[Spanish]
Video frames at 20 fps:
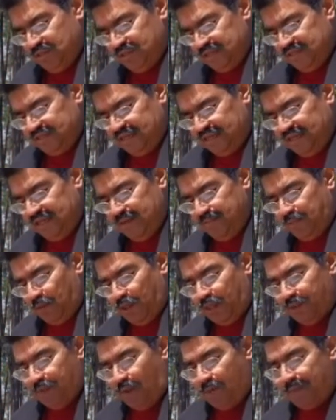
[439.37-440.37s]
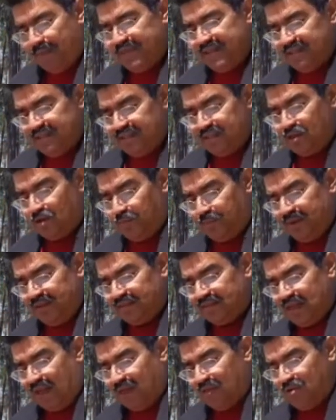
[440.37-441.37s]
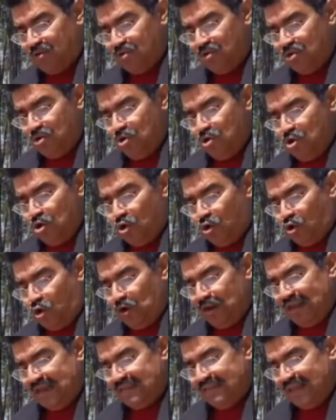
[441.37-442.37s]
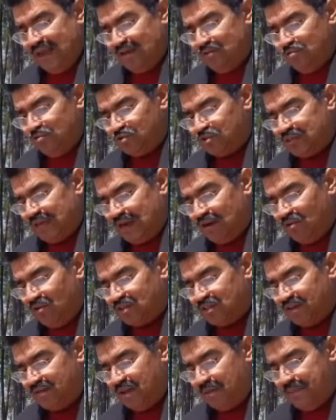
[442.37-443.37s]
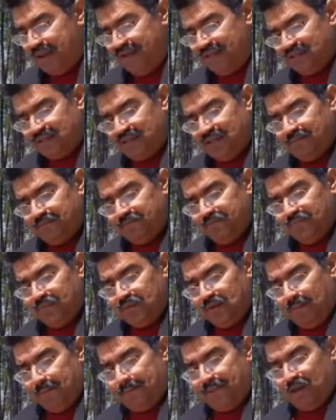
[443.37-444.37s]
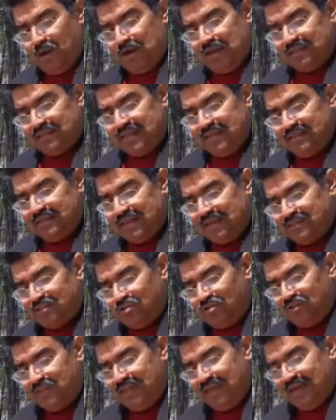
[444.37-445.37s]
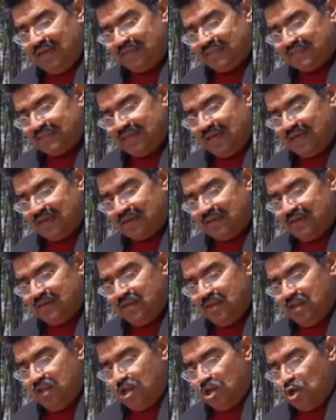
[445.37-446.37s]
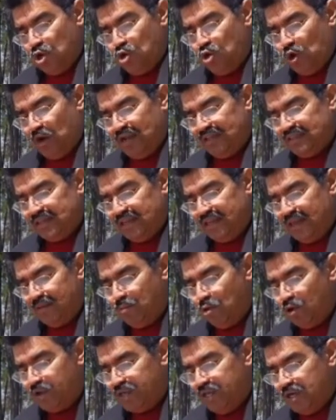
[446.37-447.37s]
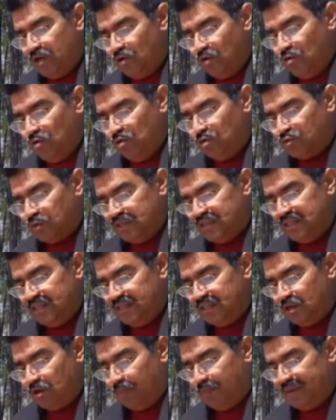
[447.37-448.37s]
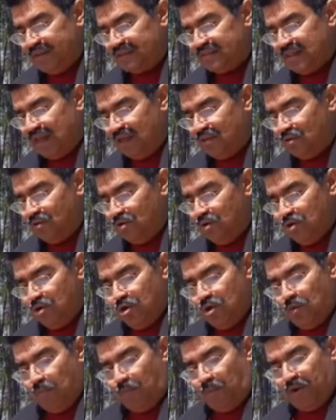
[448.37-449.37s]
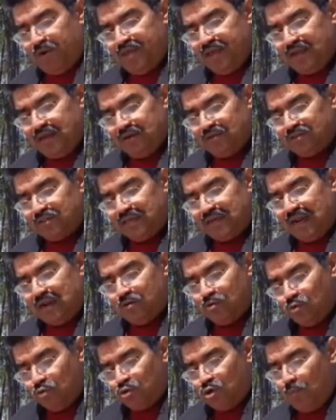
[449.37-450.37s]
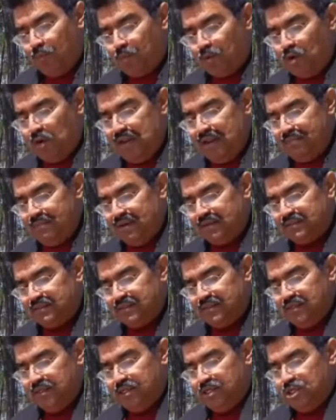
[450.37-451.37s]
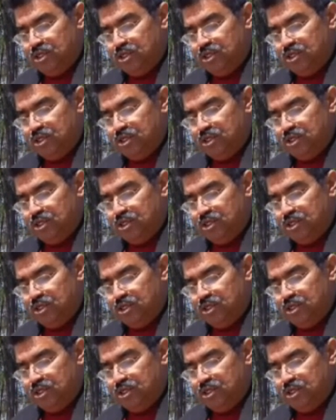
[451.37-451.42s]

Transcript: Dice aquí, podemos pedir dinero prestado con la idea de usarlo sabiamente, pero la tentación de gastar lo que tenemos, incluso es dinero prestado, puede causar algunos problemas